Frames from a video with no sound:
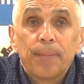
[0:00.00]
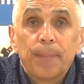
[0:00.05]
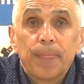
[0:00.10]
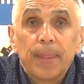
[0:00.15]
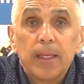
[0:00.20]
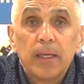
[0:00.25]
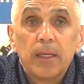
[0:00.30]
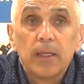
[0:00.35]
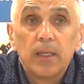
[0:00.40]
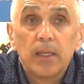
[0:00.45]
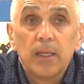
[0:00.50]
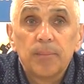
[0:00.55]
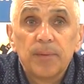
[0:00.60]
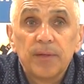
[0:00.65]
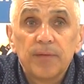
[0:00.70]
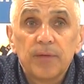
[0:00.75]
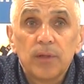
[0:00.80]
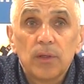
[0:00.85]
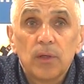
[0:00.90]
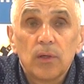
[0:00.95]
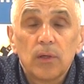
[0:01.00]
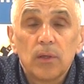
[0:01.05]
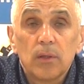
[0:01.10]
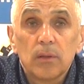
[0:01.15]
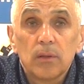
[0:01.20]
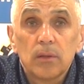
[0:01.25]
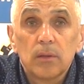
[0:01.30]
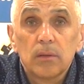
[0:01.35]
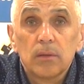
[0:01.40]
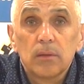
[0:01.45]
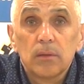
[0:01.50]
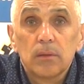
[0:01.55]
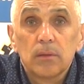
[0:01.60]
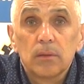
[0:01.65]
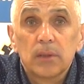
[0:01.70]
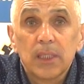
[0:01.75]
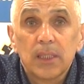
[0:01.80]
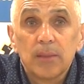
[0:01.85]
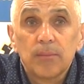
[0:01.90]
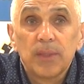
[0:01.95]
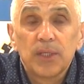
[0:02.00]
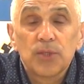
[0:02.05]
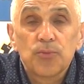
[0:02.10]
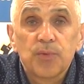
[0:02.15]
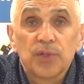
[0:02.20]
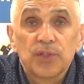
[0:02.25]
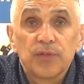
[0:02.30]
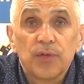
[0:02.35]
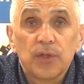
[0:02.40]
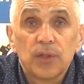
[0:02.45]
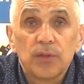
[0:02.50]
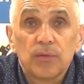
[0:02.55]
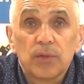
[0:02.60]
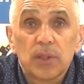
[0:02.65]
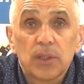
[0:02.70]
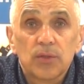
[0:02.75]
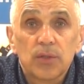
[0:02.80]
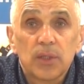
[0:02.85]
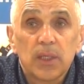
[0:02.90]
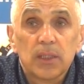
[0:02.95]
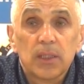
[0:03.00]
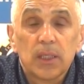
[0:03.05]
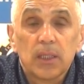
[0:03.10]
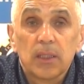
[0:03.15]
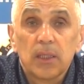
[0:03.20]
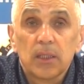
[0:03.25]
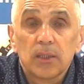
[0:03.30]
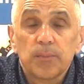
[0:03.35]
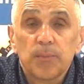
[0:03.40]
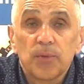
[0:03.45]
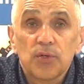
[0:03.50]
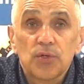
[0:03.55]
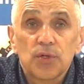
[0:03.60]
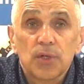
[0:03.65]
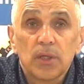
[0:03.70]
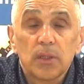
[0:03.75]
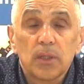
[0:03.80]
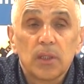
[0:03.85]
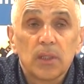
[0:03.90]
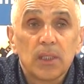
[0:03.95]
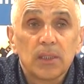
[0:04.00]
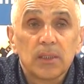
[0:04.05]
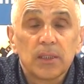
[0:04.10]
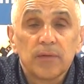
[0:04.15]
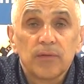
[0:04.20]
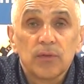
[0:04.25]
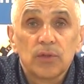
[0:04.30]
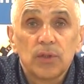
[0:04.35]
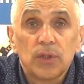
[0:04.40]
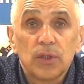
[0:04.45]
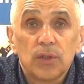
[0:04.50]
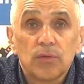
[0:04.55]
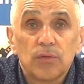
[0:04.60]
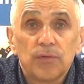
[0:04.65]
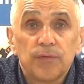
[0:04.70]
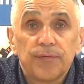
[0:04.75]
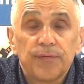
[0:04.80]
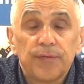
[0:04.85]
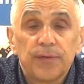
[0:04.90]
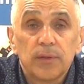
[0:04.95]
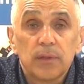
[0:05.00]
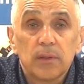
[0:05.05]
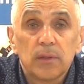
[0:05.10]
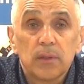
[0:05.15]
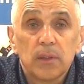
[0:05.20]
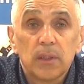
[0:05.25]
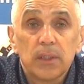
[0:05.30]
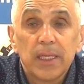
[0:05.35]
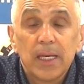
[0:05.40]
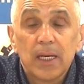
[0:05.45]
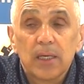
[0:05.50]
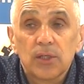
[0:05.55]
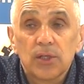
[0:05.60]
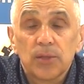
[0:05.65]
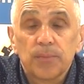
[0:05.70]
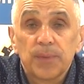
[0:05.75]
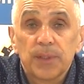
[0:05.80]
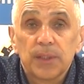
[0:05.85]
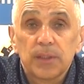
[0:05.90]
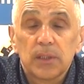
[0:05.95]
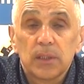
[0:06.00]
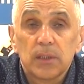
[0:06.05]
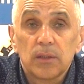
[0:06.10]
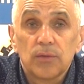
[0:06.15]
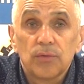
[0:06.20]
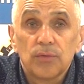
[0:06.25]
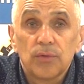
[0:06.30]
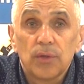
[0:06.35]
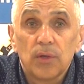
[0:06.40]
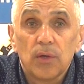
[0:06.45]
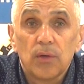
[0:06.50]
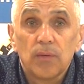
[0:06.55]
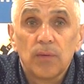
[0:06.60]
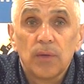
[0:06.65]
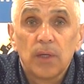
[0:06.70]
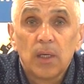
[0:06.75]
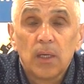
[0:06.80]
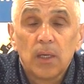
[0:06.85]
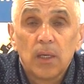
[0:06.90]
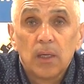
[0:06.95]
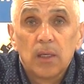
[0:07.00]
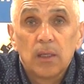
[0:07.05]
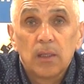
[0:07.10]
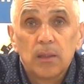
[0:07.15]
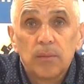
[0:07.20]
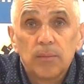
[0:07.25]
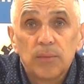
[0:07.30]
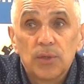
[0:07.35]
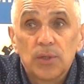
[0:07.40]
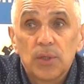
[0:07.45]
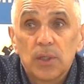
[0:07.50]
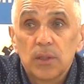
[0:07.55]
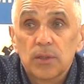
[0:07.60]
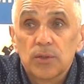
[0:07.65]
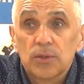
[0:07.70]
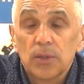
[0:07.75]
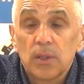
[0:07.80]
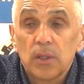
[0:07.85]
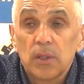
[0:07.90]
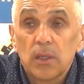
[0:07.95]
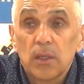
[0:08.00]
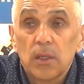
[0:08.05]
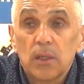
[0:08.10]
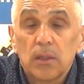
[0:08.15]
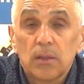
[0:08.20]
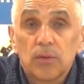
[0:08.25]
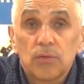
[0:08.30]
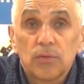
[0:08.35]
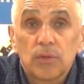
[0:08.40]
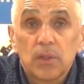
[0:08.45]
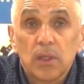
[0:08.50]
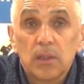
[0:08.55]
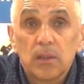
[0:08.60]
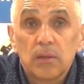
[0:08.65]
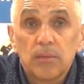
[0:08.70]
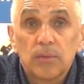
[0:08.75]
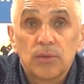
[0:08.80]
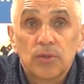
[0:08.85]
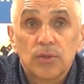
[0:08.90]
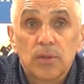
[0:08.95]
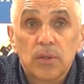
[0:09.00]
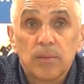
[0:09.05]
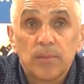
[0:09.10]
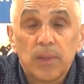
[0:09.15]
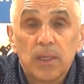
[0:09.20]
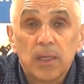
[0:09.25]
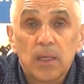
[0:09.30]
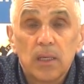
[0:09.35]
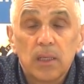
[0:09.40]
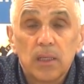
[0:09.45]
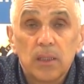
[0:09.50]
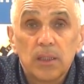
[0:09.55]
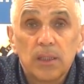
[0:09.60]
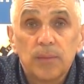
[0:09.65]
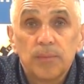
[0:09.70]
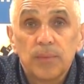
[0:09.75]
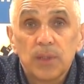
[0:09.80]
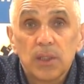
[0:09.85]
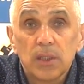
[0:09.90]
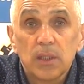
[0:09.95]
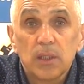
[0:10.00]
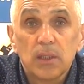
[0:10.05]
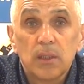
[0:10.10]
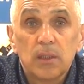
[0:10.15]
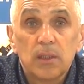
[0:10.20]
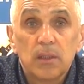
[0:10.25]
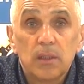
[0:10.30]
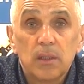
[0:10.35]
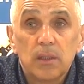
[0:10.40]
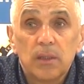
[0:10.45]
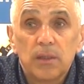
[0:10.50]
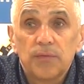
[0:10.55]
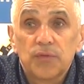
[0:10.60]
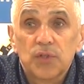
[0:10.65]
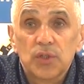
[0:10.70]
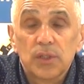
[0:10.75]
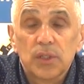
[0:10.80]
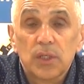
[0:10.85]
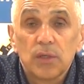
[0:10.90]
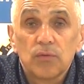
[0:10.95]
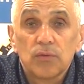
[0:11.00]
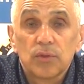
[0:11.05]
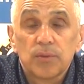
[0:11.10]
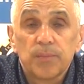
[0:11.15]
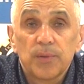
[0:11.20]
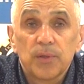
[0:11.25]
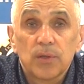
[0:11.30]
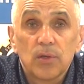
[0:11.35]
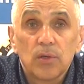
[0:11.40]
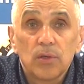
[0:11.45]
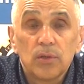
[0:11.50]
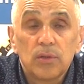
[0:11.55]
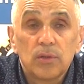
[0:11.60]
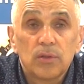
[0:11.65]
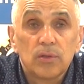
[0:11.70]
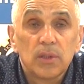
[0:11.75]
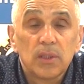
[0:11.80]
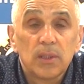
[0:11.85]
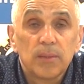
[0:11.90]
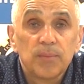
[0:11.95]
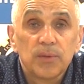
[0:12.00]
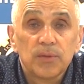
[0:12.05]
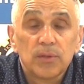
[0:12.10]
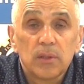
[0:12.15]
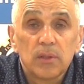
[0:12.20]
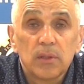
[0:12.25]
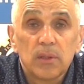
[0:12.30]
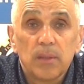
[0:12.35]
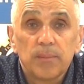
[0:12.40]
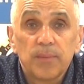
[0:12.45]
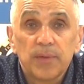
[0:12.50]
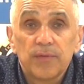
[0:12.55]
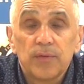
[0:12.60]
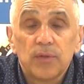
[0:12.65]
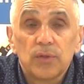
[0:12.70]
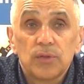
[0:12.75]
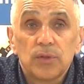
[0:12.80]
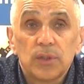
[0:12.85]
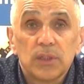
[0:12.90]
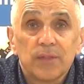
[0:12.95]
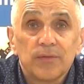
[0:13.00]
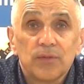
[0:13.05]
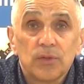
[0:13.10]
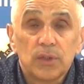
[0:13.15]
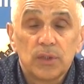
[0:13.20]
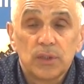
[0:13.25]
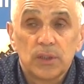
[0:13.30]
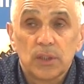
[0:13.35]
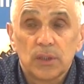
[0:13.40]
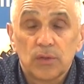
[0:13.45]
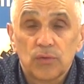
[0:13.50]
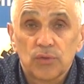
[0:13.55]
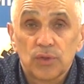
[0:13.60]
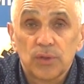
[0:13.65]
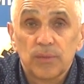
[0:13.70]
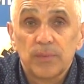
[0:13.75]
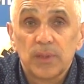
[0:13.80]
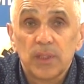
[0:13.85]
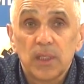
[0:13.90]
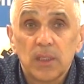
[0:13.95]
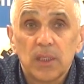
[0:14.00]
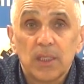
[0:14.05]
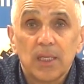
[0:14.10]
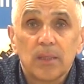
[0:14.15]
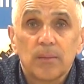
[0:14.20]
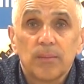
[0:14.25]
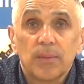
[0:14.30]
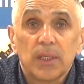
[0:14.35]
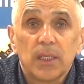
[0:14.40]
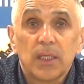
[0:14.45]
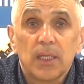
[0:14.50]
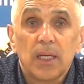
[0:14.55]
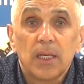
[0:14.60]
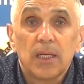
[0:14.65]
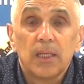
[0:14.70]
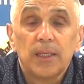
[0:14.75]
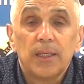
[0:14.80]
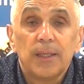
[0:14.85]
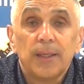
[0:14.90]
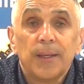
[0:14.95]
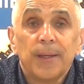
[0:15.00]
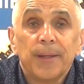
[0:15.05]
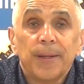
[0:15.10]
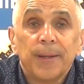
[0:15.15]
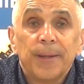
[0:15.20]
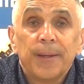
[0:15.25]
Mm, I na pewno e, ten mecz pozwolił też na takie spojrzenie na zawodników, e, jak się prezentują. I myślę, że tutaj trzeba i mnie, i, i wszystkich uspokoić. Na, na pewno ci zawodnicy, którzy mniej jakby grali,